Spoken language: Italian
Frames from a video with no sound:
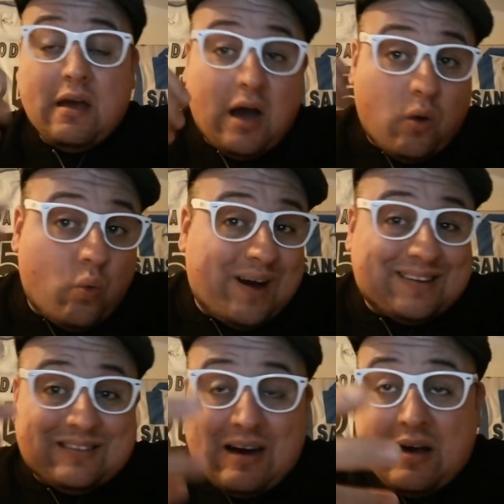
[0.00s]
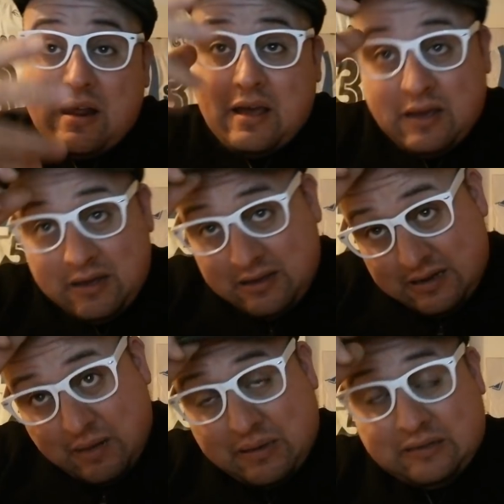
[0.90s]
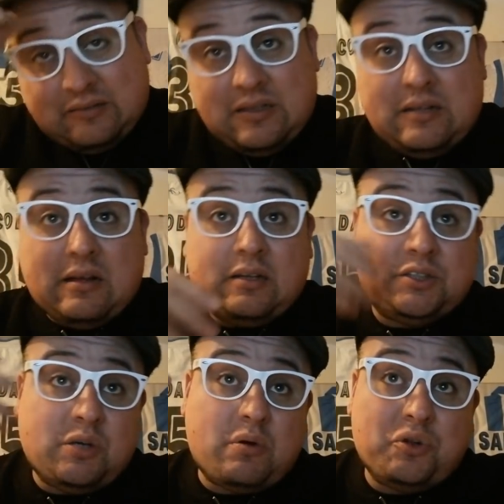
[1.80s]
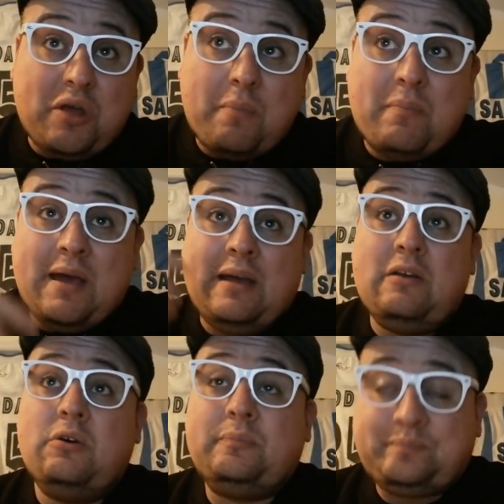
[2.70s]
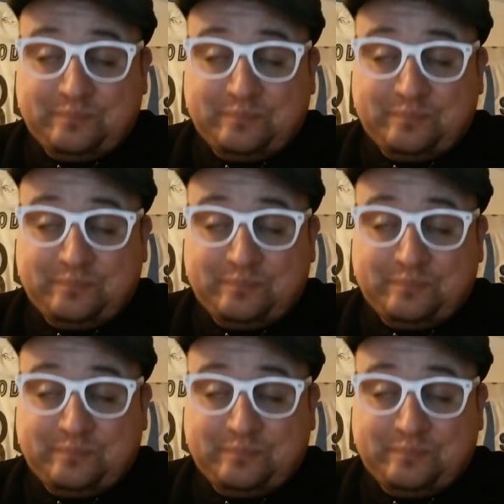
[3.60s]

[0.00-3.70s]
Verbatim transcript: a guardare la partita. Ci ha provato Iemmello,